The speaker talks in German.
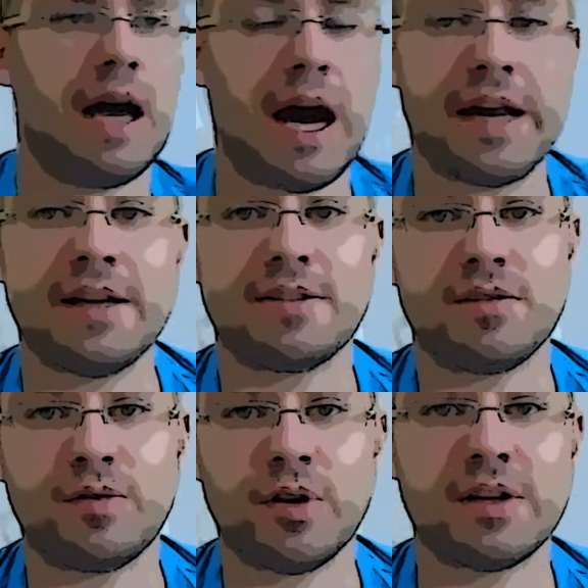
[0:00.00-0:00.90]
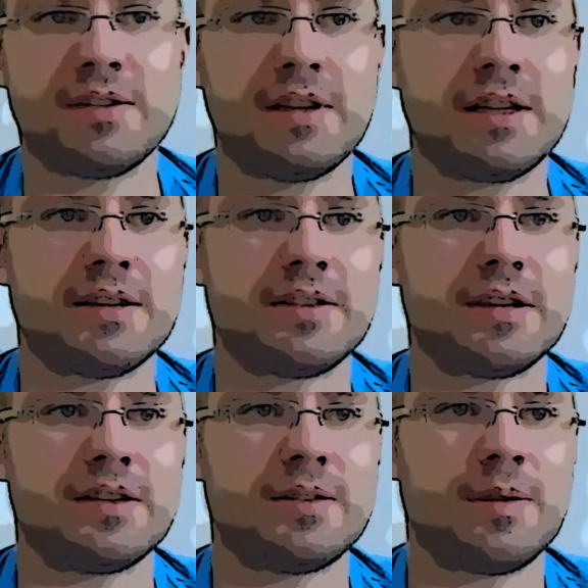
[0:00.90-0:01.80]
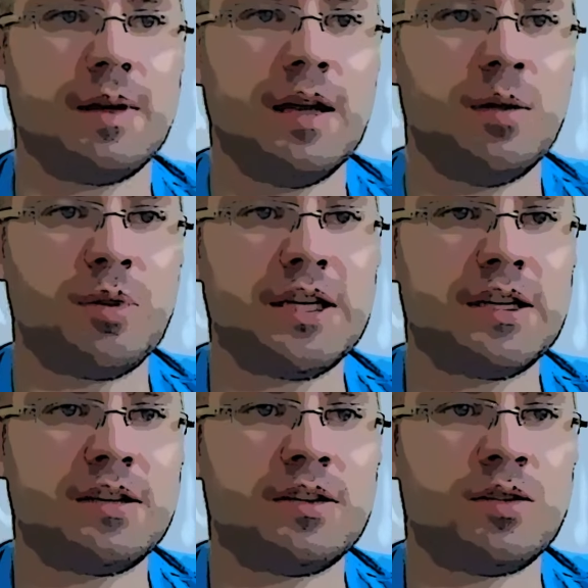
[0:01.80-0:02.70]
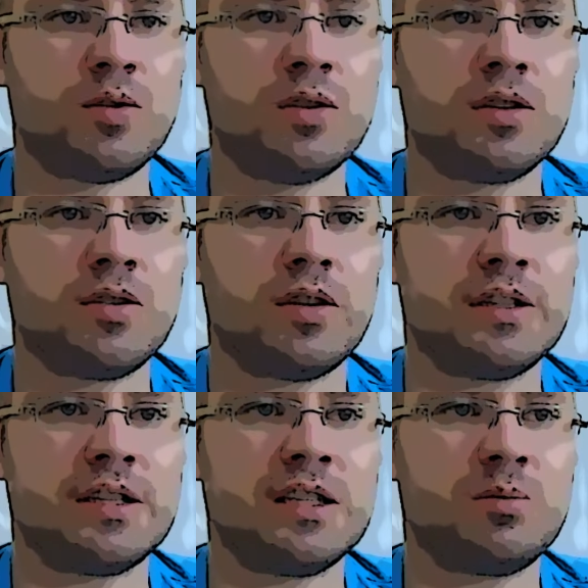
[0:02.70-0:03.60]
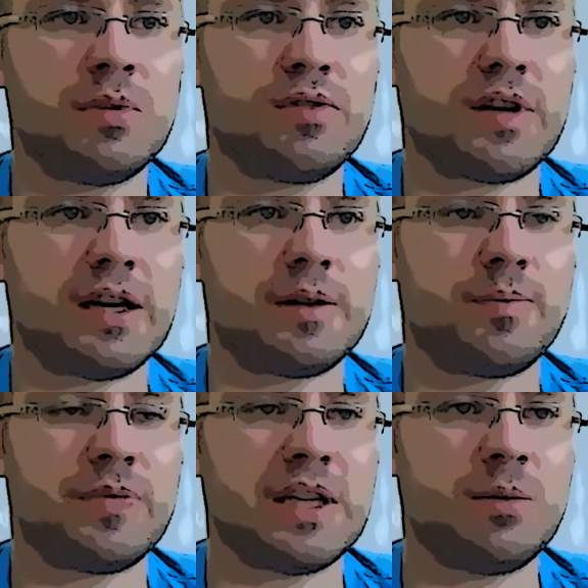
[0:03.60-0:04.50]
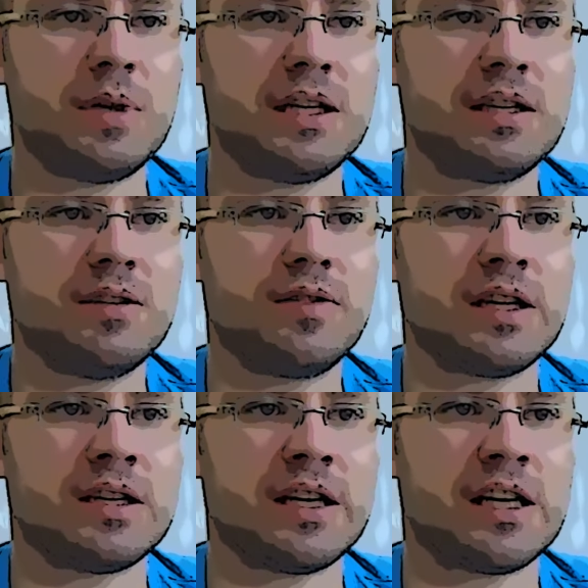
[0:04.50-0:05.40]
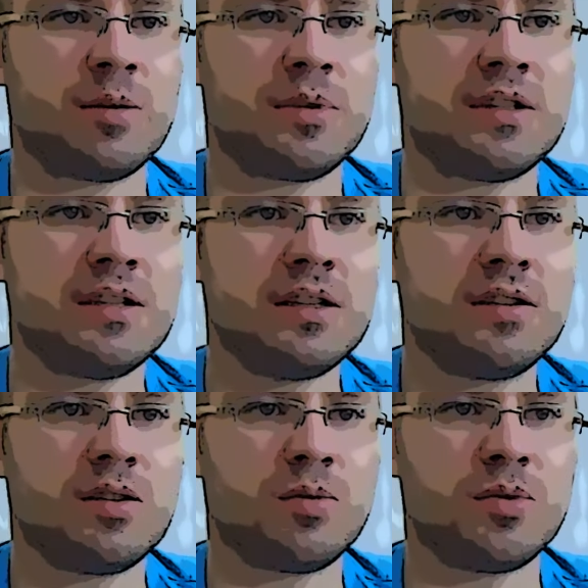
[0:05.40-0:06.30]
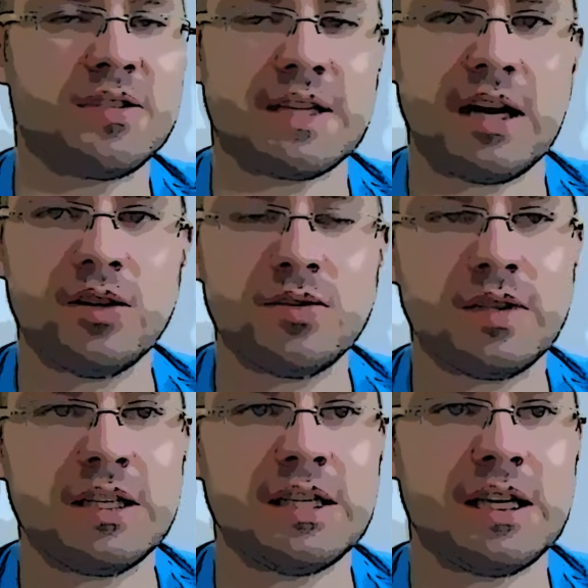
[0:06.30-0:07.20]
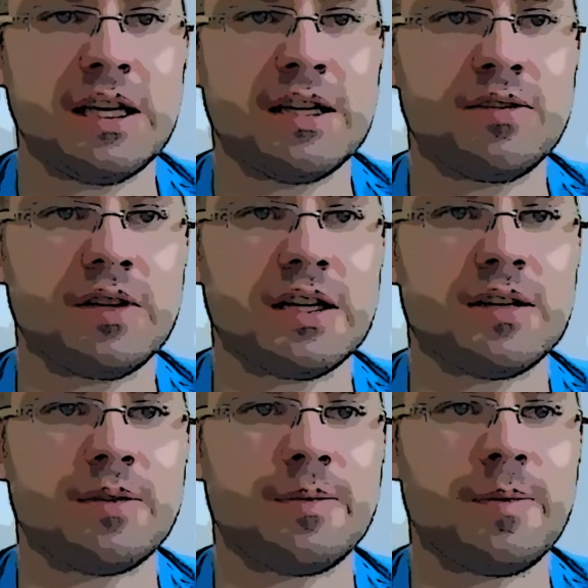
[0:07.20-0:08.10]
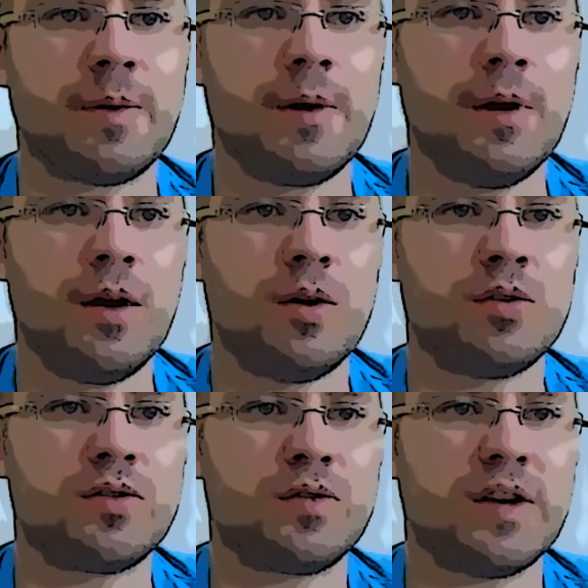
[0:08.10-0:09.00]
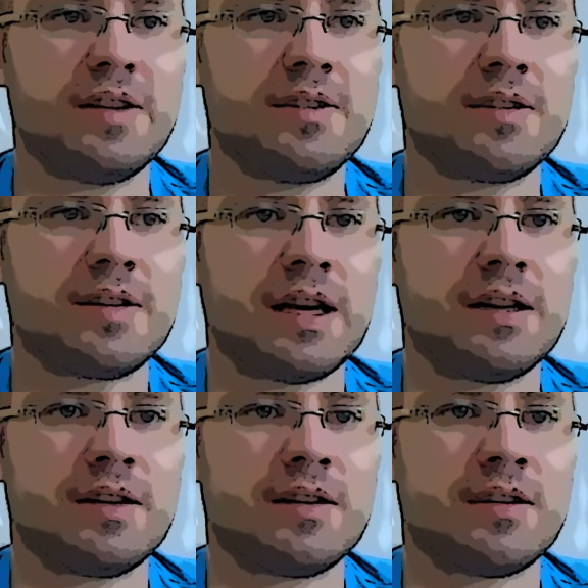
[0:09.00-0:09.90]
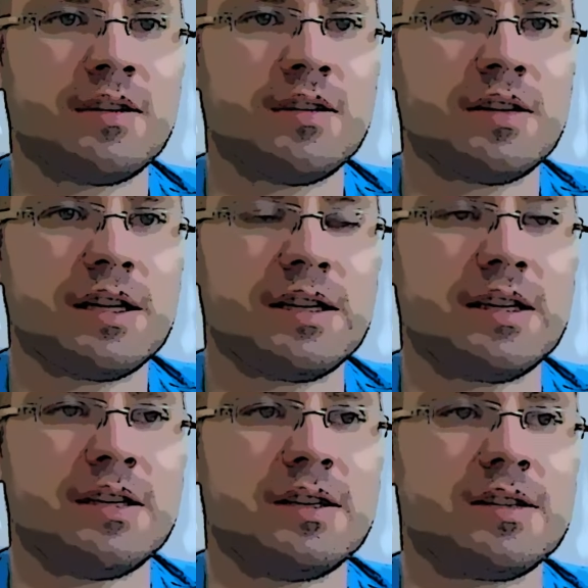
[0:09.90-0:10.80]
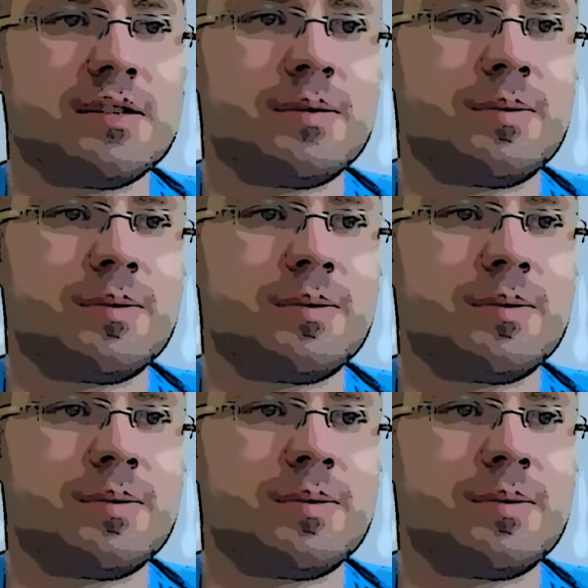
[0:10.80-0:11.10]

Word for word: Anders in vorchristlicher Zeit beteten Juden heute nicht mehr frei. Gebete werden reglementiert und müssen auswendig gelernt werden und zu festen Zeiten getätigt.